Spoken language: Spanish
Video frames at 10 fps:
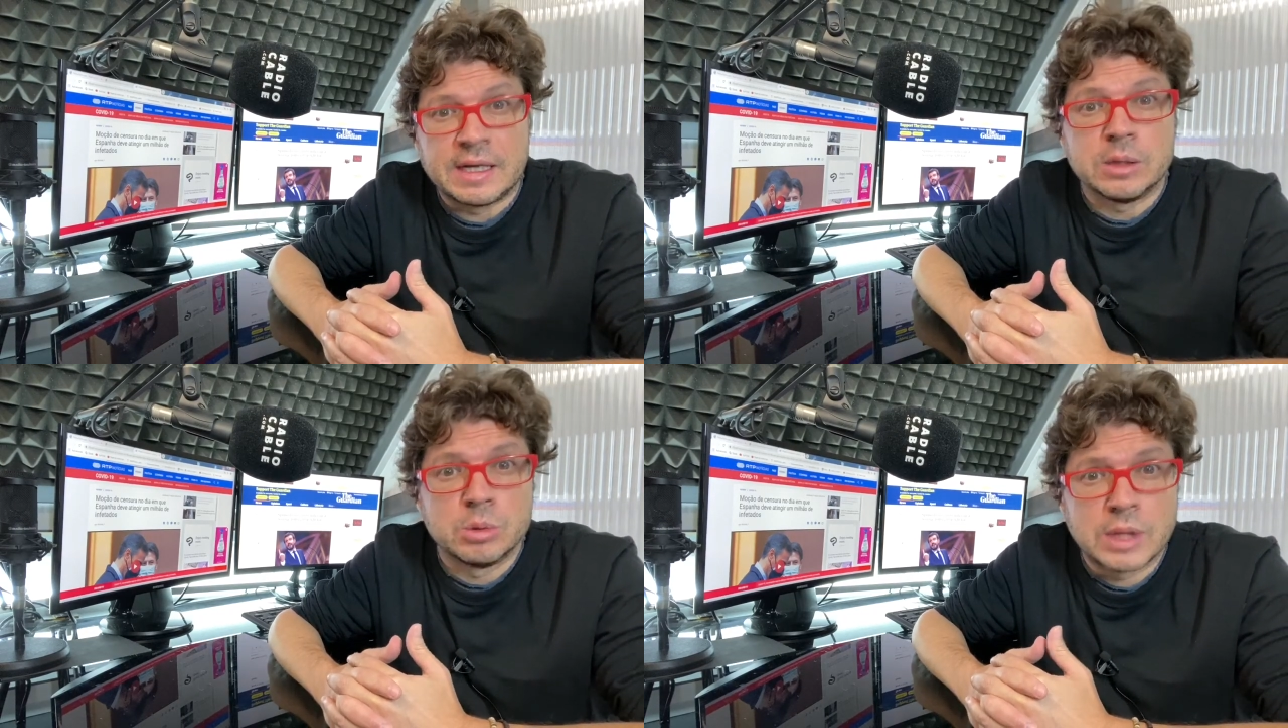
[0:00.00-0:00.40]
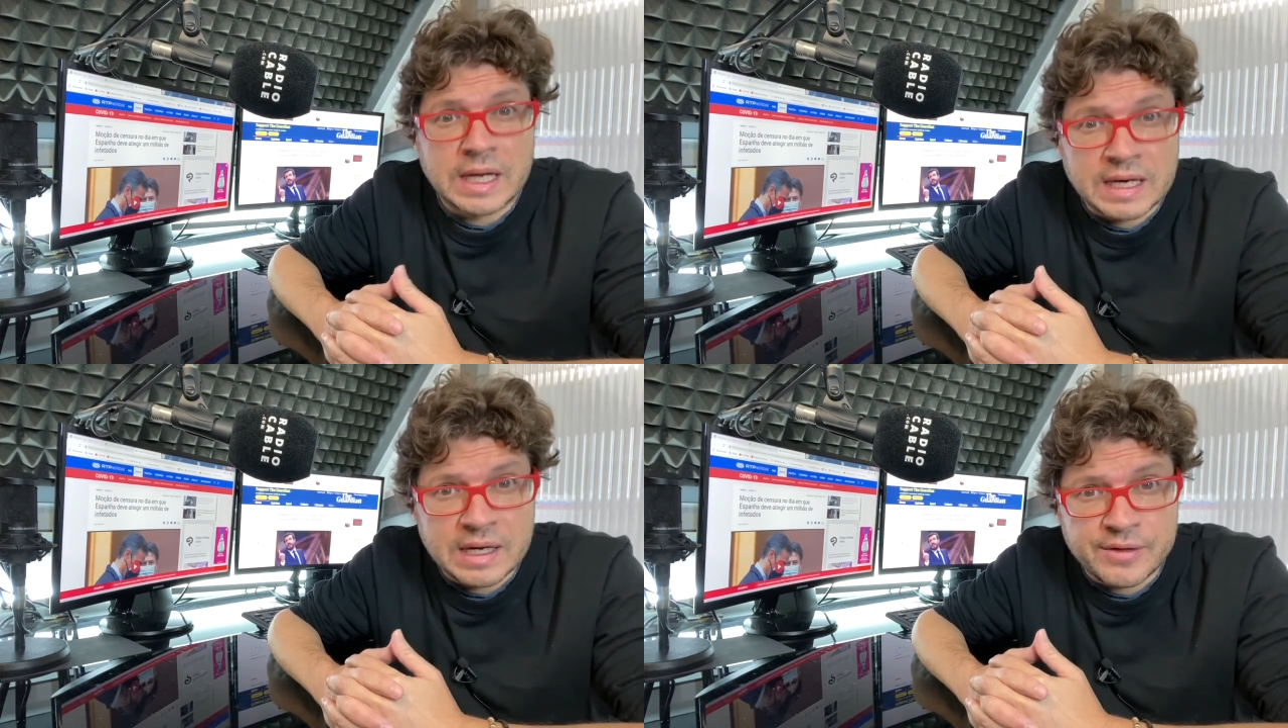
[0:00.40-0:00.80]
y dura
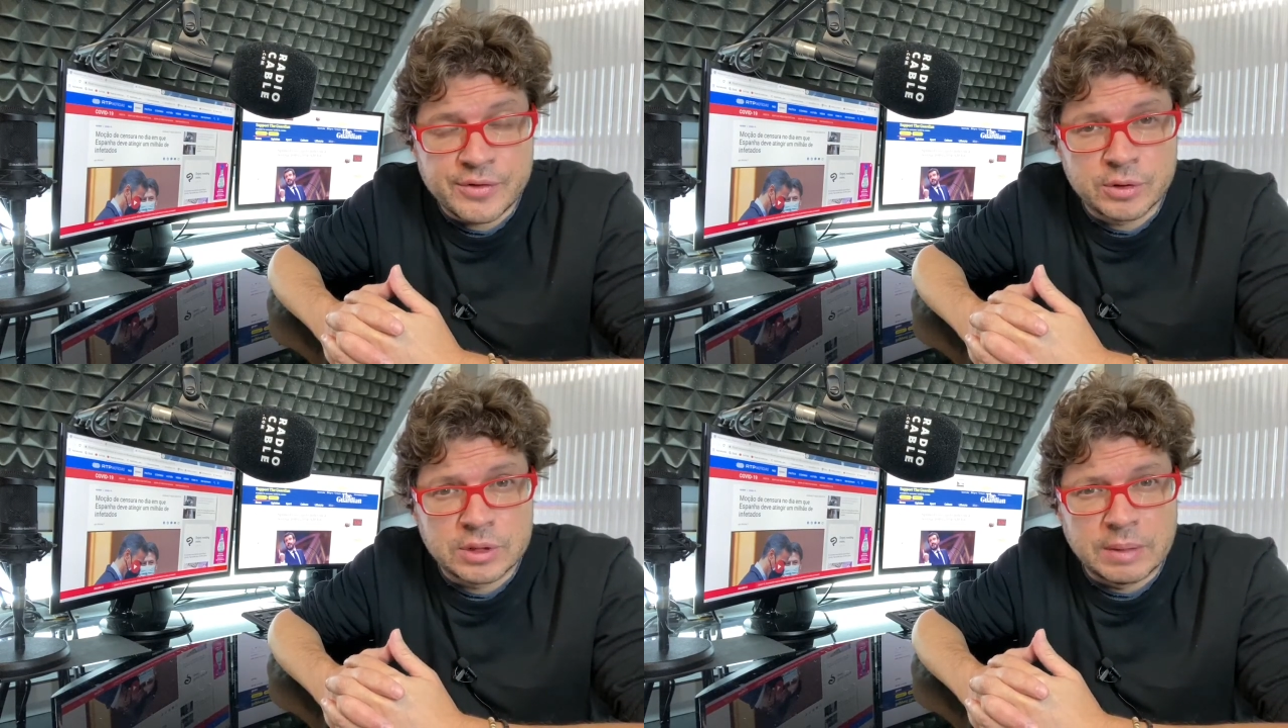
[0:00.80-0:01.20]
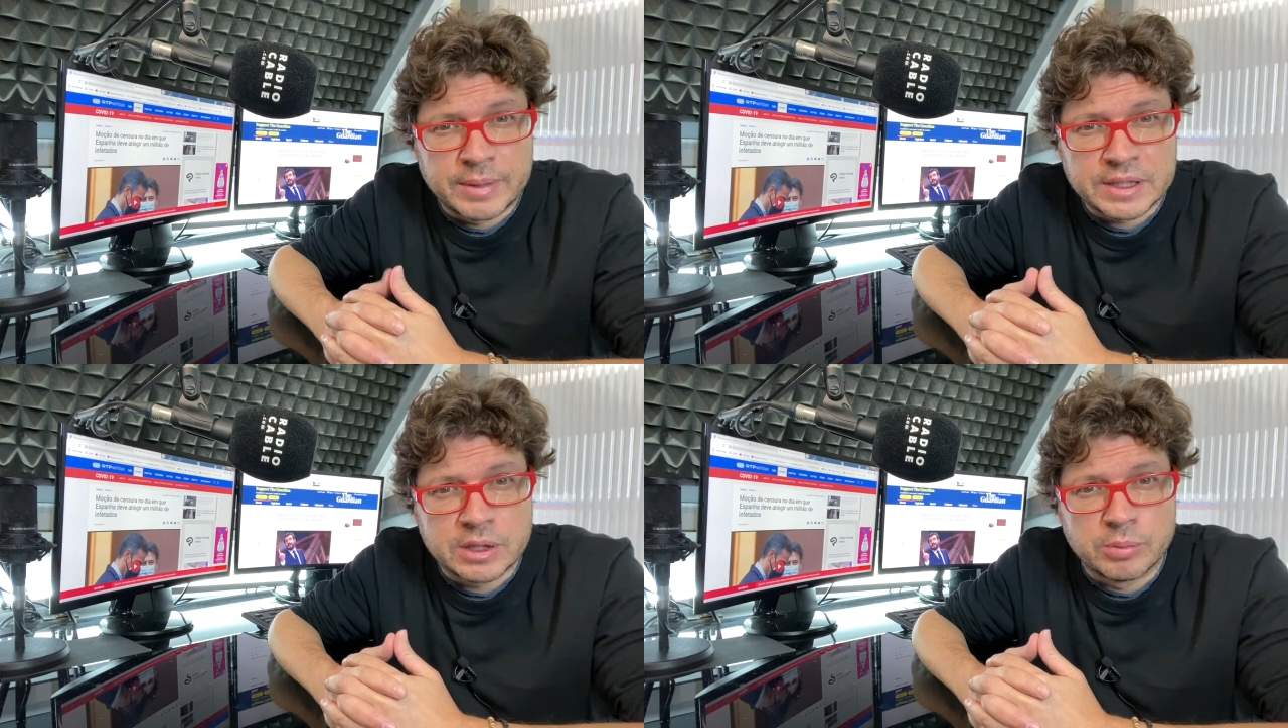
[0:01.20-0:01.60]
reacción del
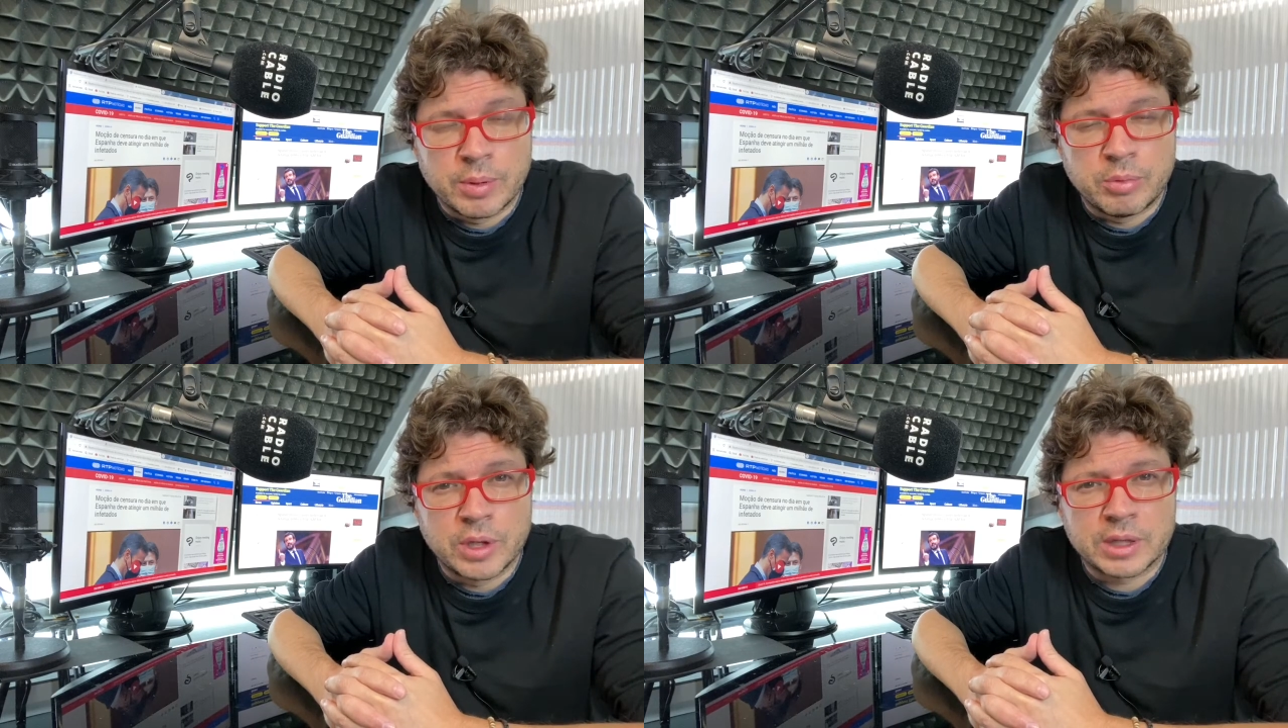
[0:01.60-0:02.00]
Partido Popular